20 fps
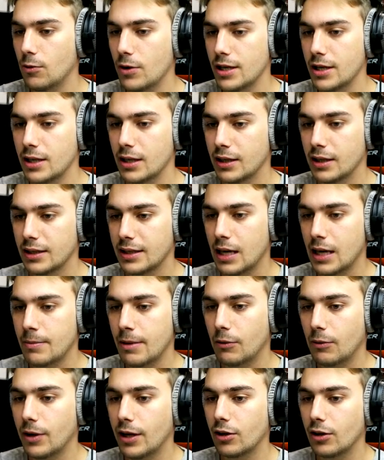Uy, ya no
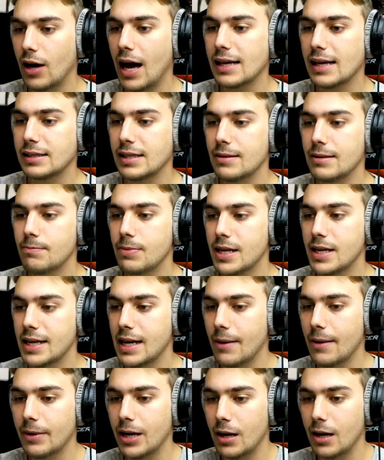me acuerdo. Así ah,
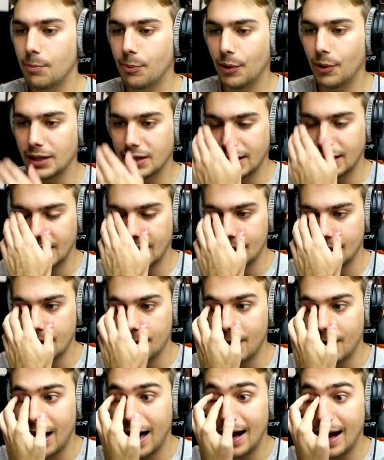vine a ver el puente que
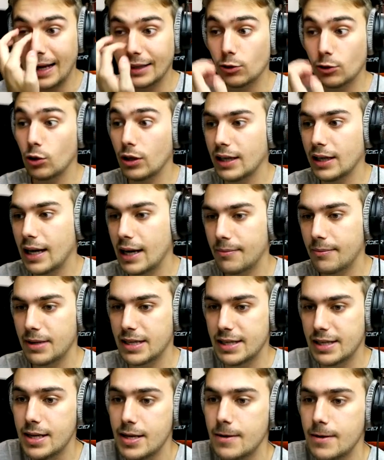lleva a la Torre
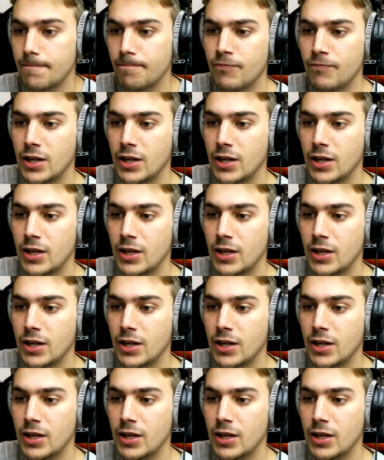Carmesí.